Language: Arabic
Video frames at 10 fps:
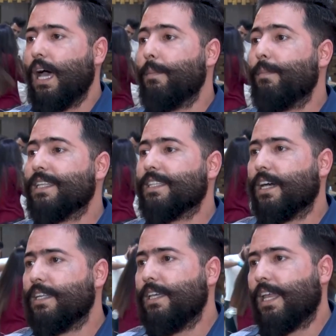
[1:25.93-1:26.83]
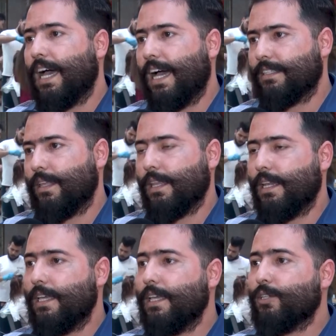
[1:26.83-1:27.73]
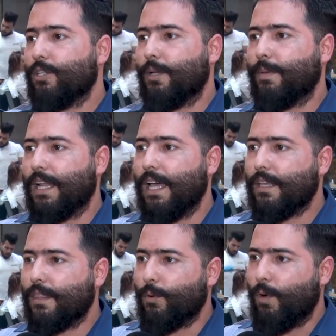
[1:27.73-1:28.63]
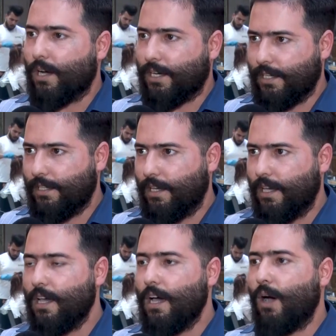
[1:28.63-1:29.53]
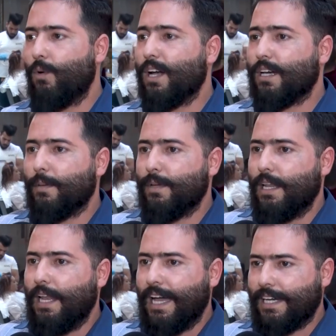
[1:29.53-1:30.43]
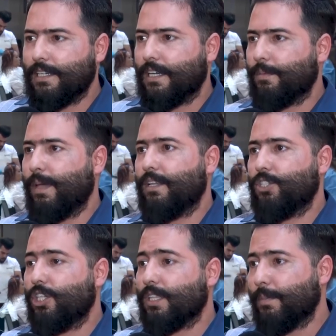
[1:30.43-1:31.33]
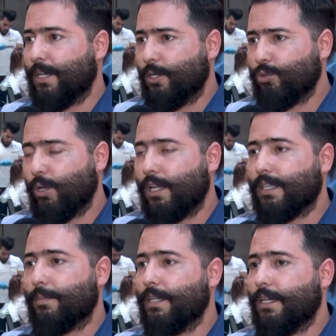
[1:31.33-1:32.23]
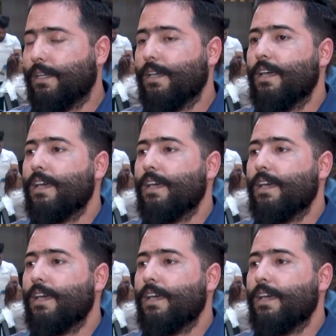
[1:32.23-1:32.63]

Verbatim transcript: أما التقنية الأحدث اللي هي تعتبر أكثر واقعية أو أقرب إلى الحقيقة تبين شيء طبيعي ناتشورال طبيعي